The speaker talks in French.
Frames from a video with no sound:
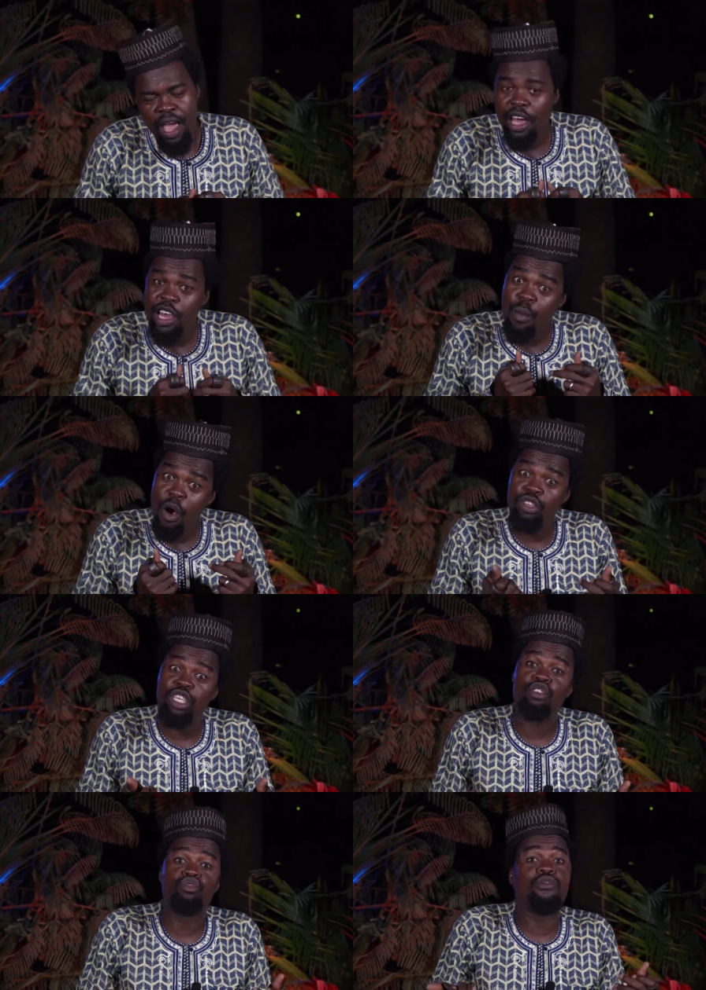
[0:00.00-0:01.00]
et que moi
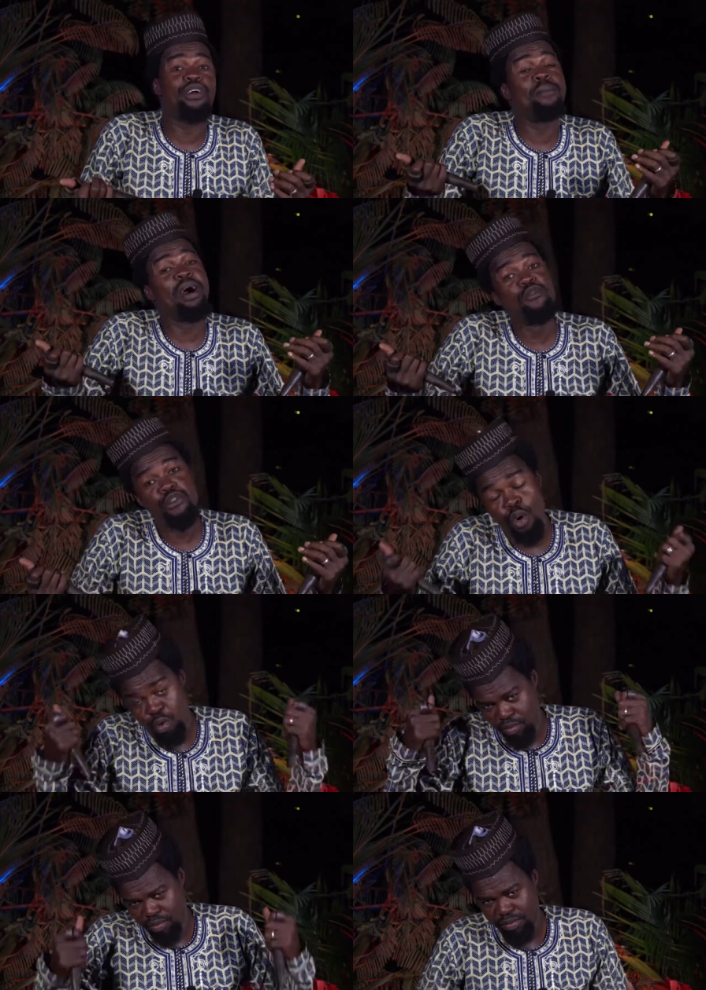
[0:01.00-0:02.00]
aussi je suis vraiment
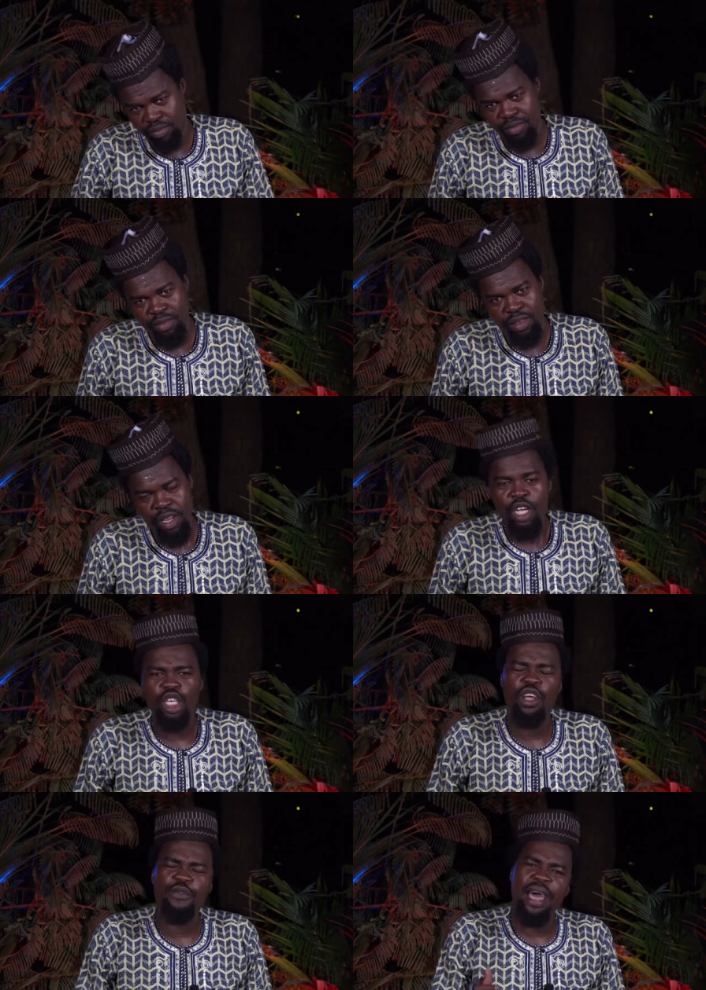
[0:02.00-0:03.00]
vieux,
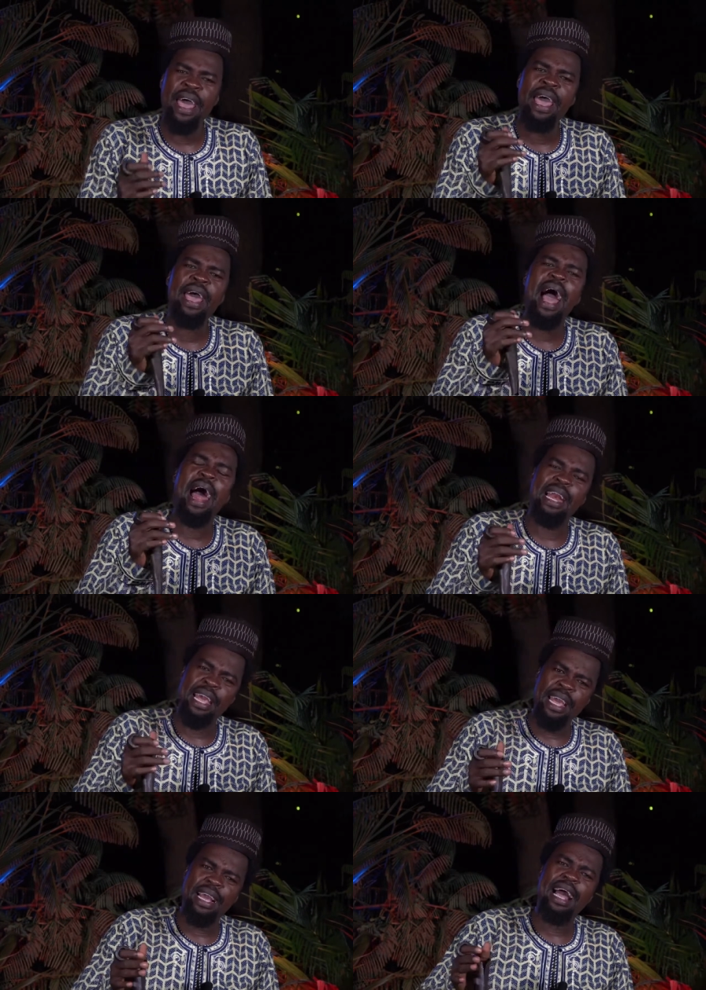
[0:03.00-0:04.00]
je vais
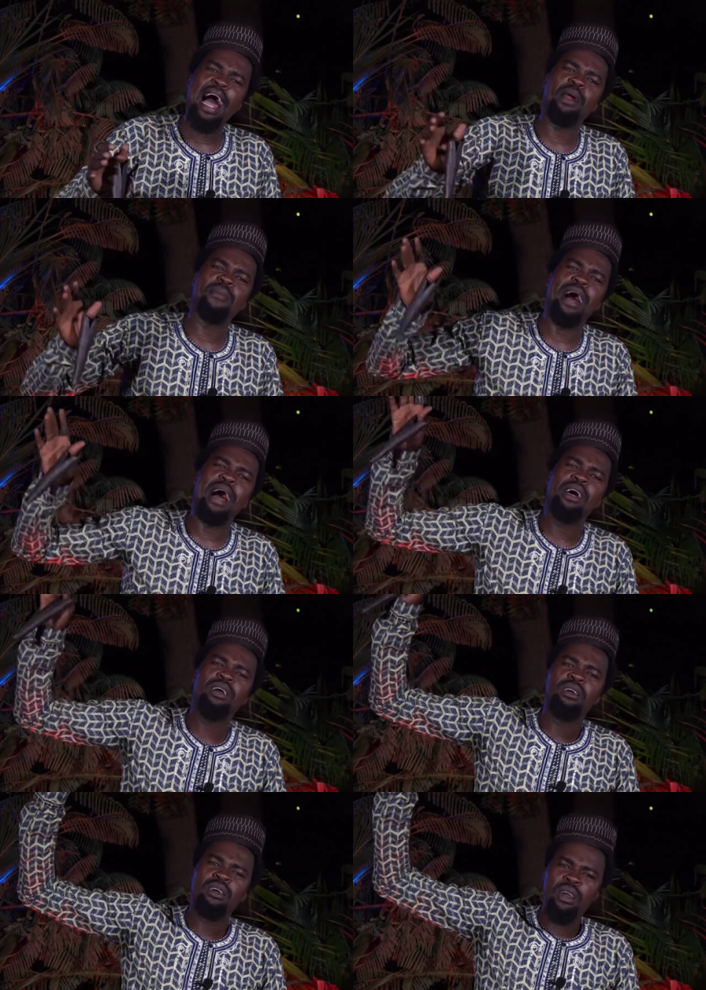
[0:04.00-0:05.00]
aller karma
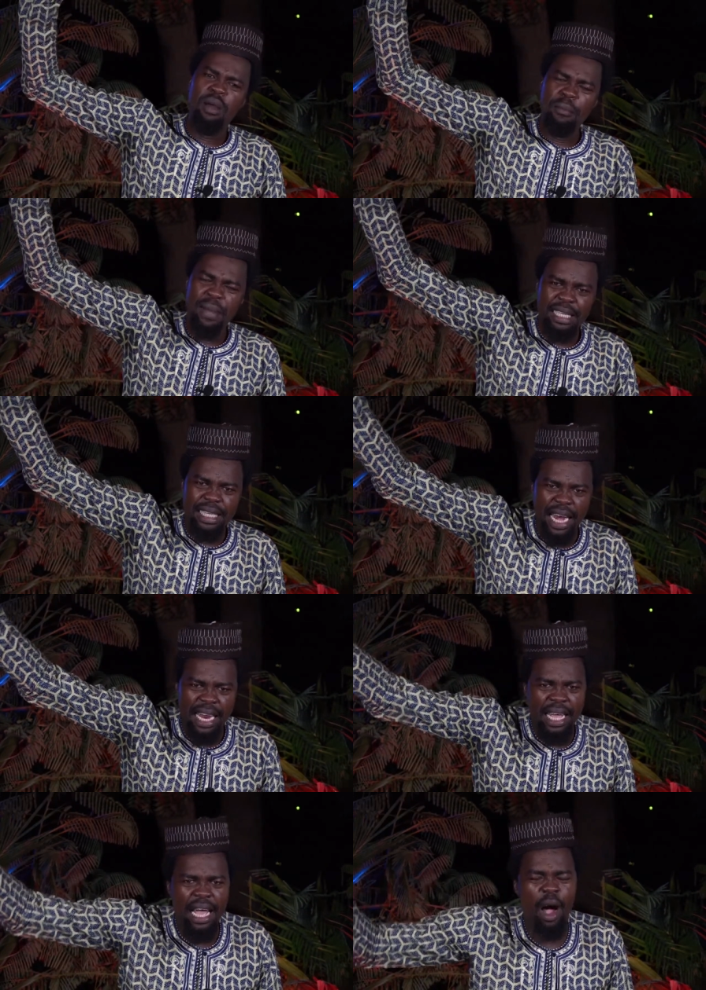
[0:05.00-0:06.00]

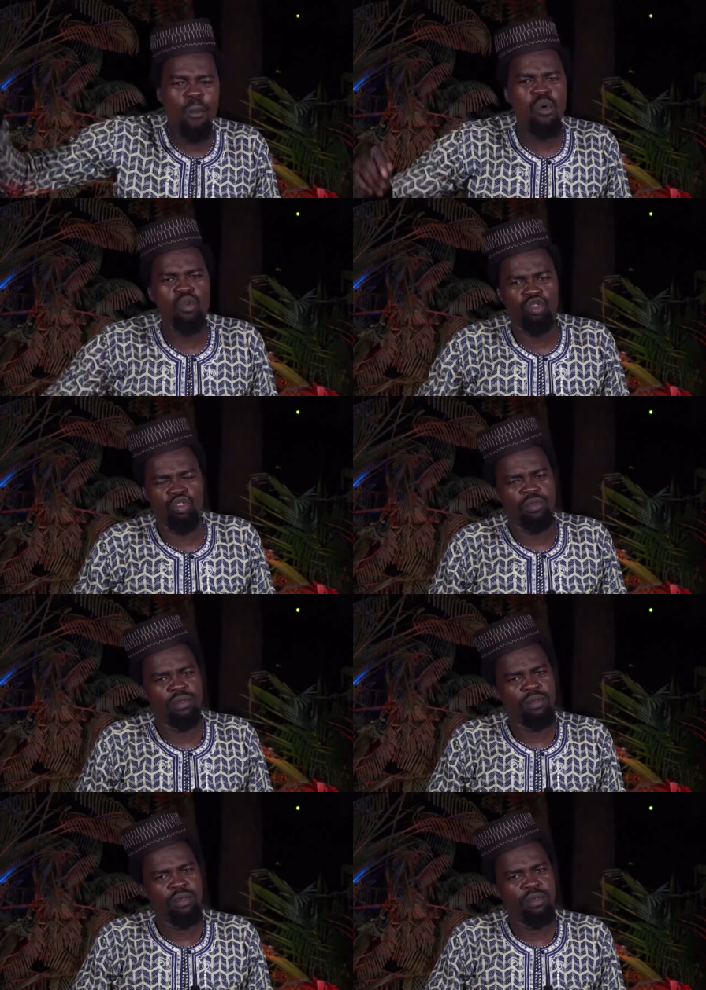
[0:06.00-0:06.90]
m'installer en brousse